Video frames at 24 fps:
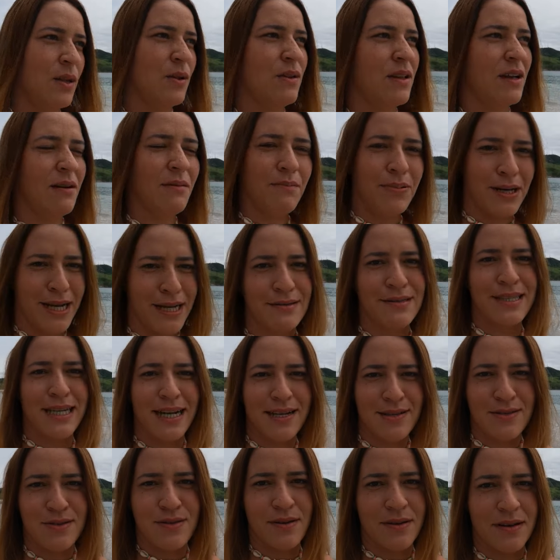Lula é um prato
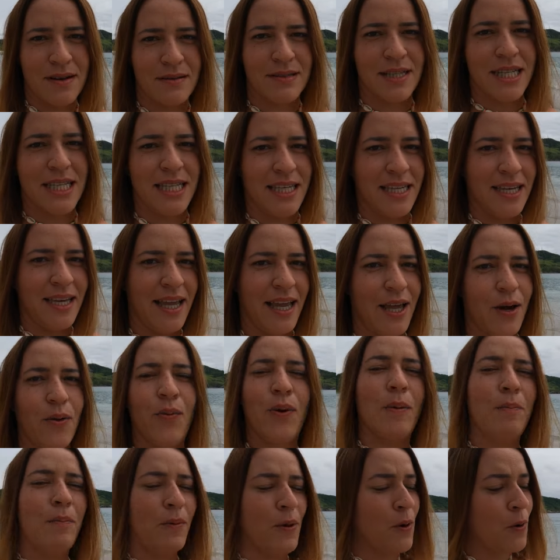tradicional daqui,
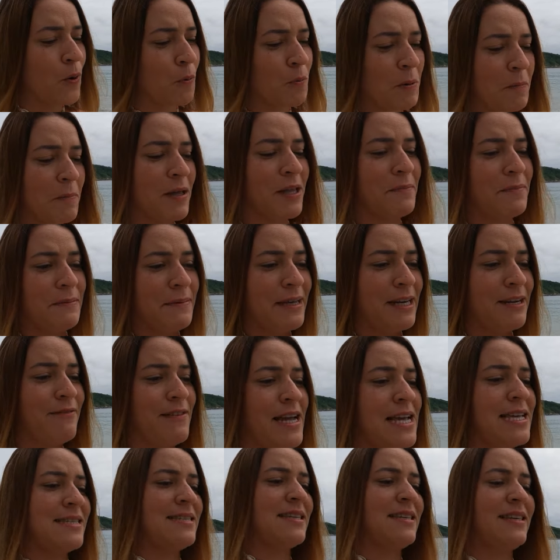eu, eu comi pela primeira
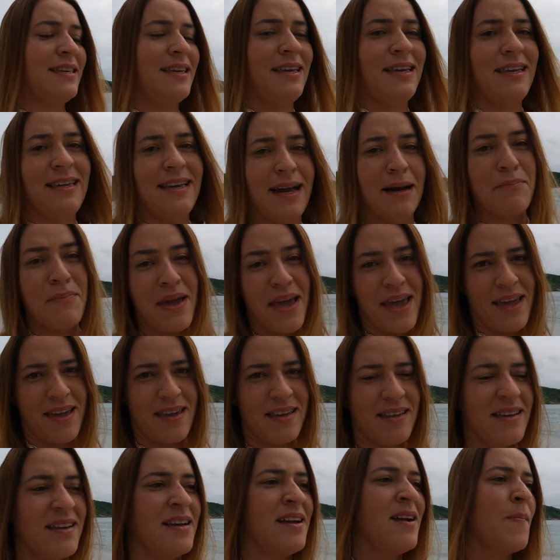vez aqui e amei.